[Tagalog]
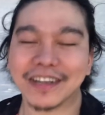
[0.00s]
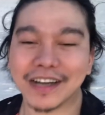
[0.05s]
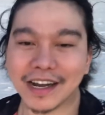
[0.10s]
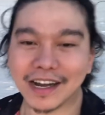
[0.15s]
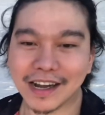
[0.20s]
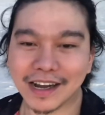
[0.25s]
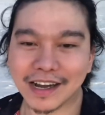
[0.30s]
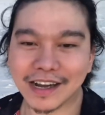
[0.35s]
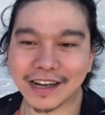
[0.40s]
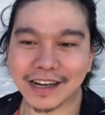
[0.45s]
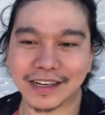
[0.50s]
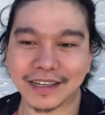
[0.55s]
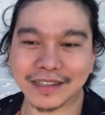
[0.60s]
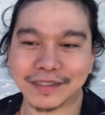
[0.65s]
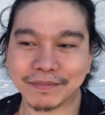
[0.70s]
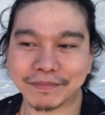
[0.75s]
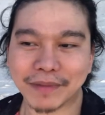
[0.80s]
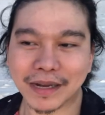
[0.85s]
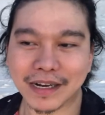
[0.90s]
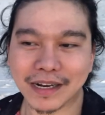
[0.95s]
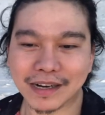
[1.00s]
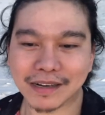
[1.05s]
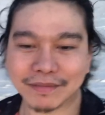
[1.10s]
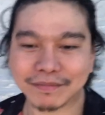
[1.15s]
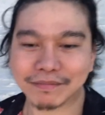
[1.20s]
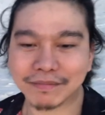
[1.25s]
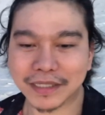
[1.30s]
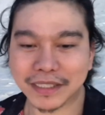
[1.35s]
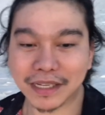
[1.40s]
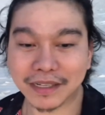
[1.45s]
uh,
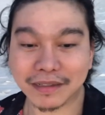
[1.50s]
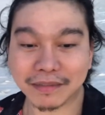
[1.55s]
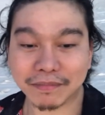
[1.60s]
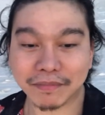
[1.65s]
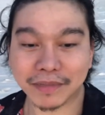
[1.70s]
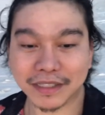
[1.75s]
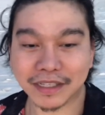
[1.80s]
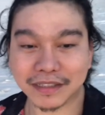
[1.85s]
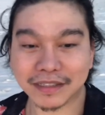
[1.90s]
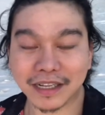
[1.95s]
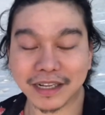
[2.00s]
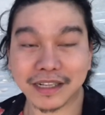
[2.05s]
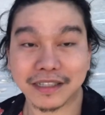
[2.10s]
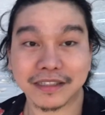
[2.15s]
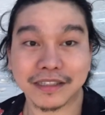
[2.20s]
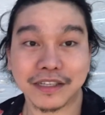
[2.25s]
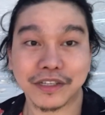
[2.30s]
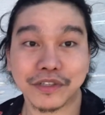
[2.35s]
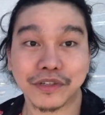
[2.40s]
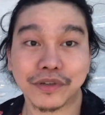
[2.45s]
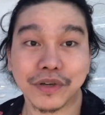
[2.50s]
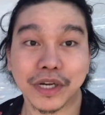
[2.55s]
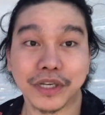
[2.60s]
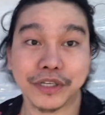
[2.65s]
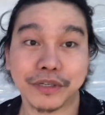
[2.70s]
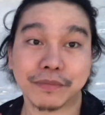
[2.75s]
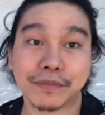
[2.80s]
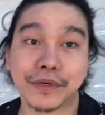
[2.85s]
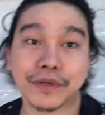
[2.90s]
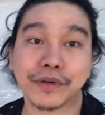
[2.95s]
parang madag madagdagan din yung
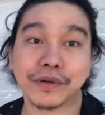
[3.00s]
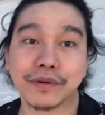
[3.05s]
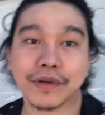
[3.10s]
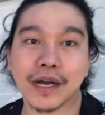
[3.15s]
ano mo,